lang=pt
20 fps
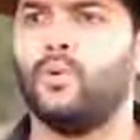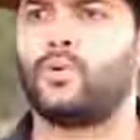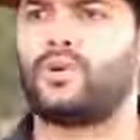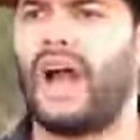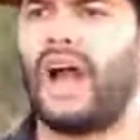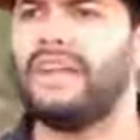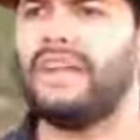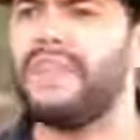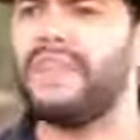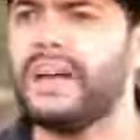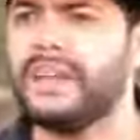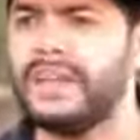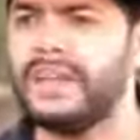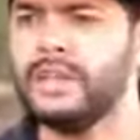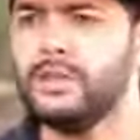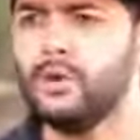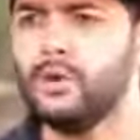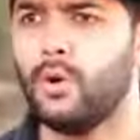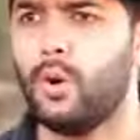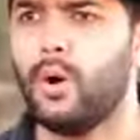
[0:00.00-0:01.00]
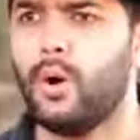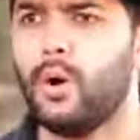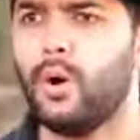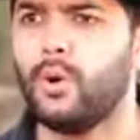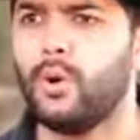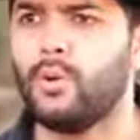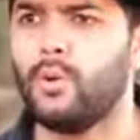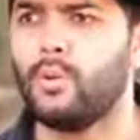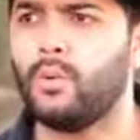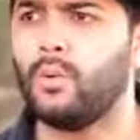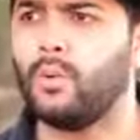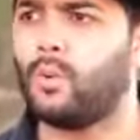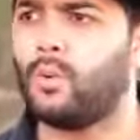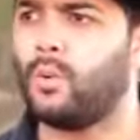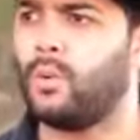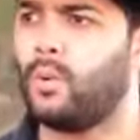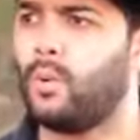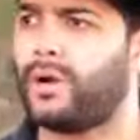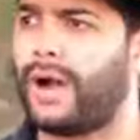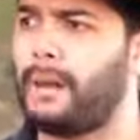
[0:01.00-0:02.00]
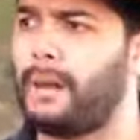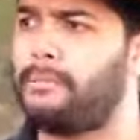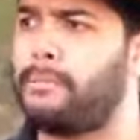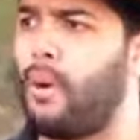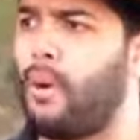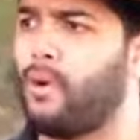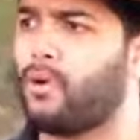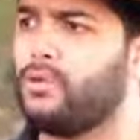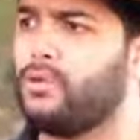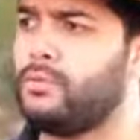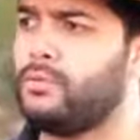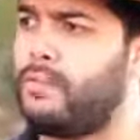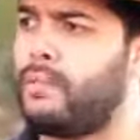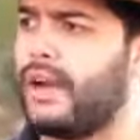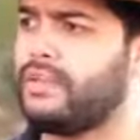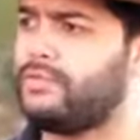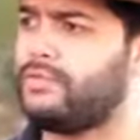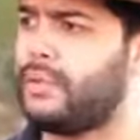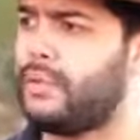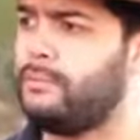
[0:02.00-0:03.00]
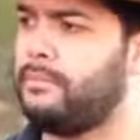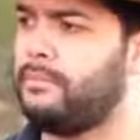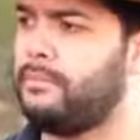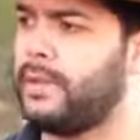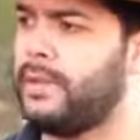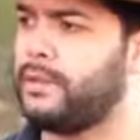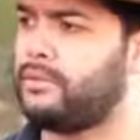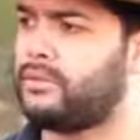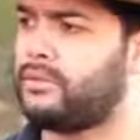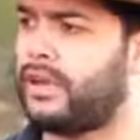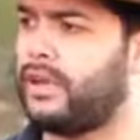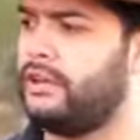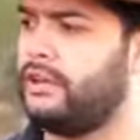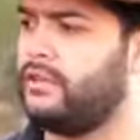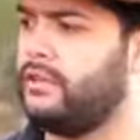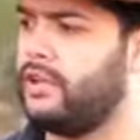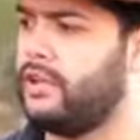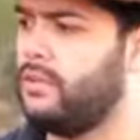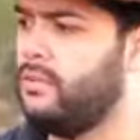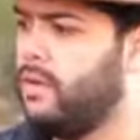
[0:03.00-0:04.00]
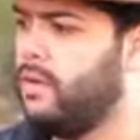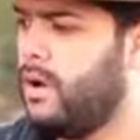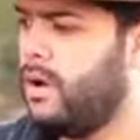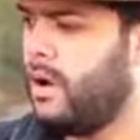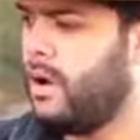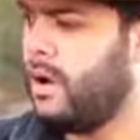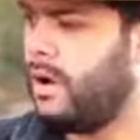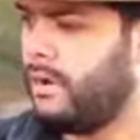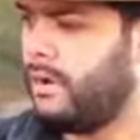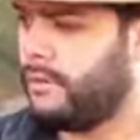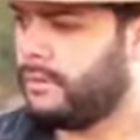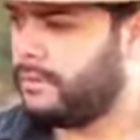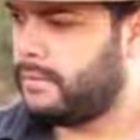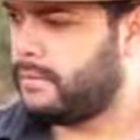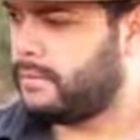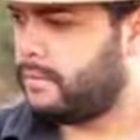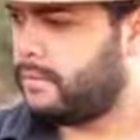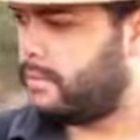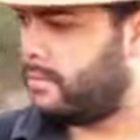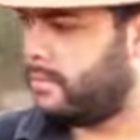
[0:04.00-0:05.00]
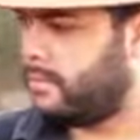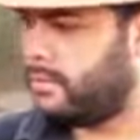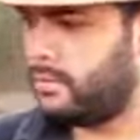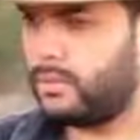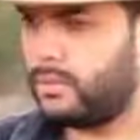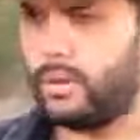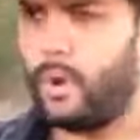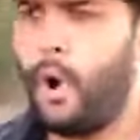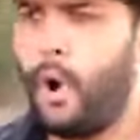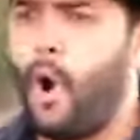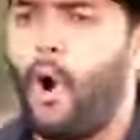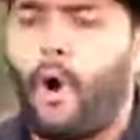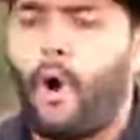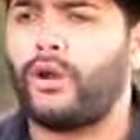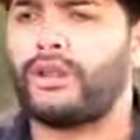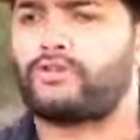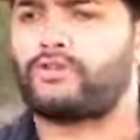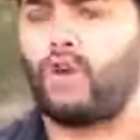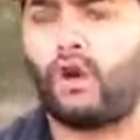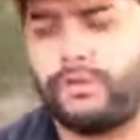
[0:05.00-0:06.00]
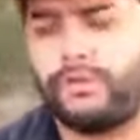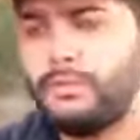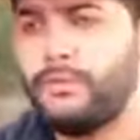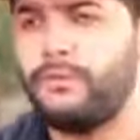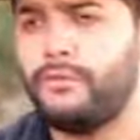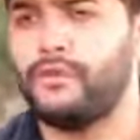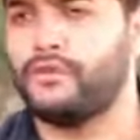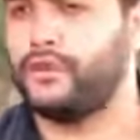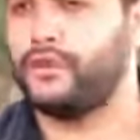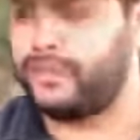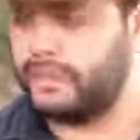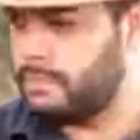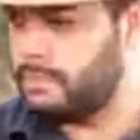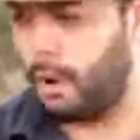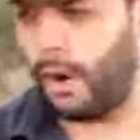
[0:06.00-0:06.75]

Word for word: O canarinho? O caboclo mais temido da região. O olha só, vamos fugir, vamos